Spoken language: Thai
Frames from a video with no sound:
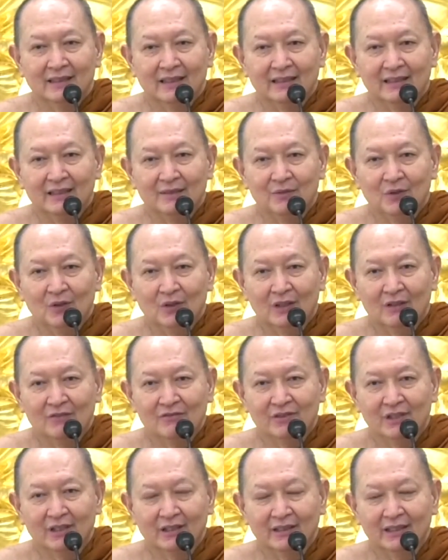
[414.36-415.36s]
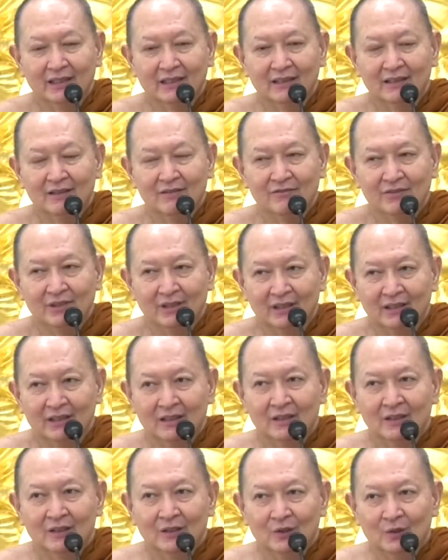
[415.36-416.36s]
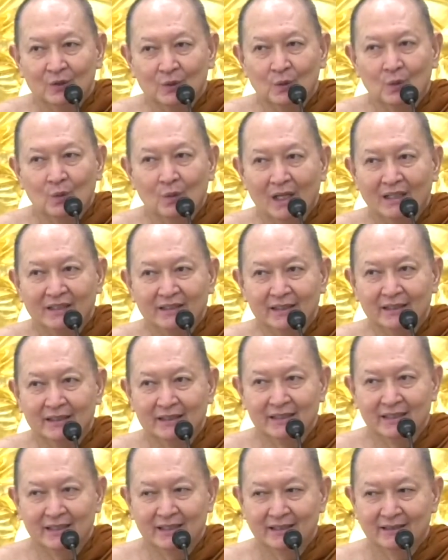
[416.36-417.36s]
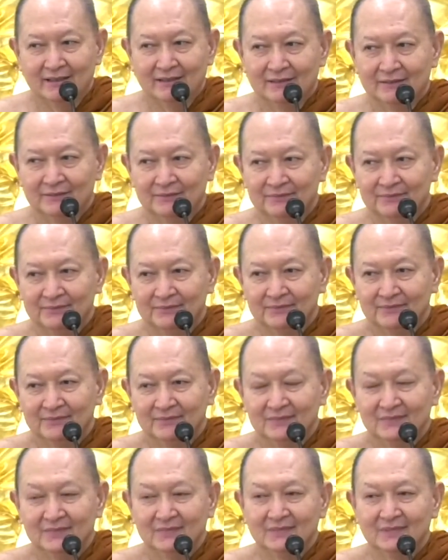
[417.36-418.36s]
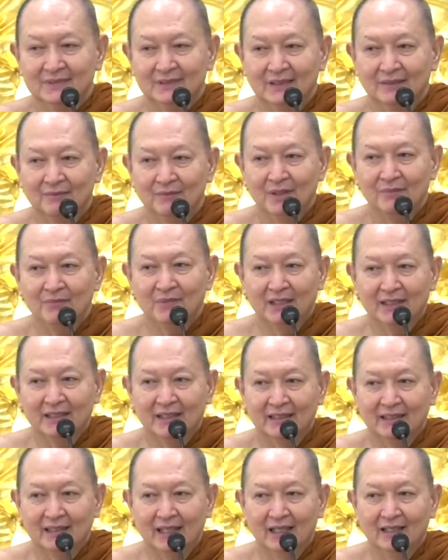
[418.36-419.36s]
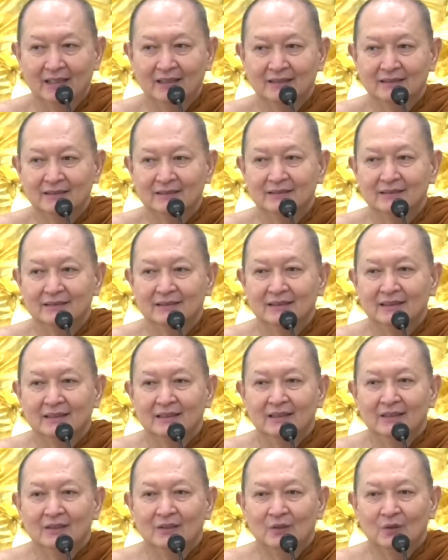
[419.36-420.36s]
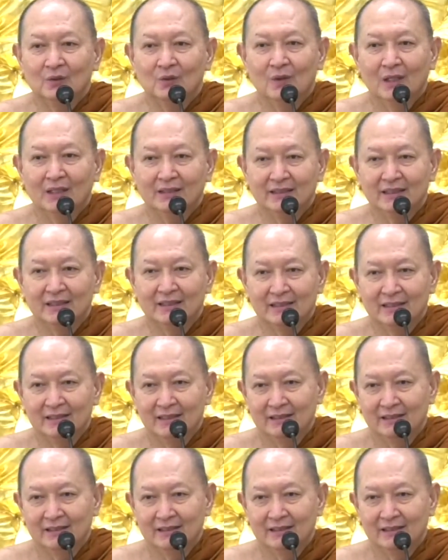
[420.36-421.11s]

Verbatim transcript: แต่ที่พวกเราฝึกเนี่ย เราฝึกรู้ว่าจิตคิด ไม่เหมือนกันนะ รู้ว่าจิต